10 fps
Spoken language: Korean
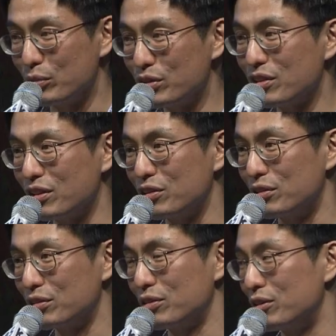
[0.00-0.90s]
뭐 특히
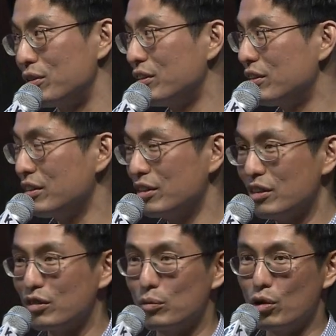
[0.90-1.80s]
그런 거를
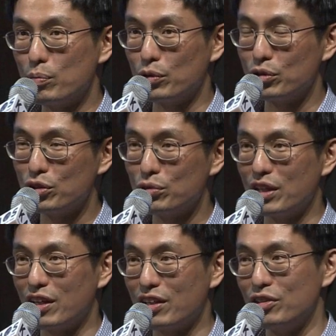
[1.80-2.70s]
뭐 어, 어디로
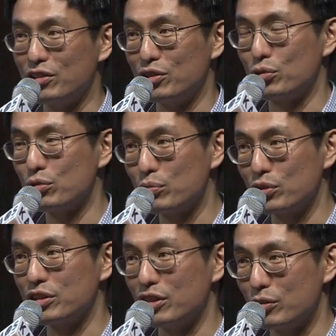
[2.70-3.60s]
나아가야 될지도 좀
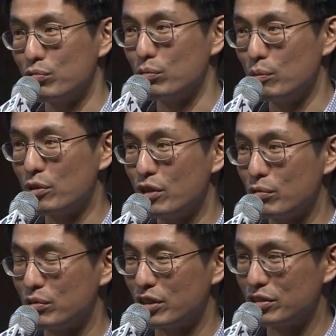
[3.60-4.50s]
더 그때는
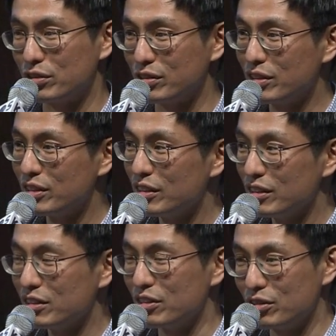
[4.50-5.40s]
불분명하고 그래서
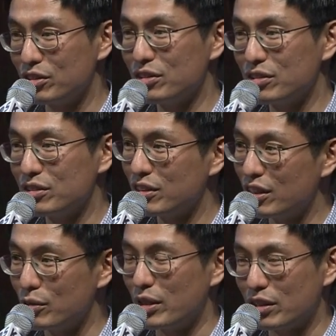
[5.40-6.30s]
그런 시,
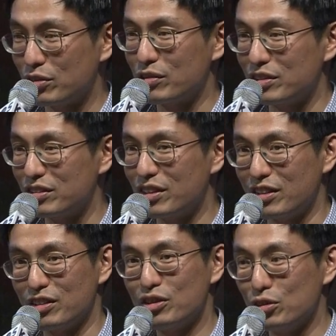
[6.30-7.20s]
간이 많았던 것
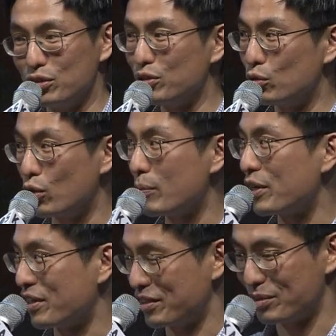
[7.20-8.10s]
같은데 저는
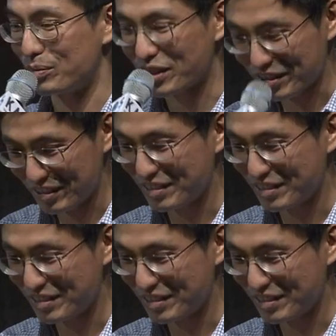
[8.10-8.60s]
노래방에 갔습니다.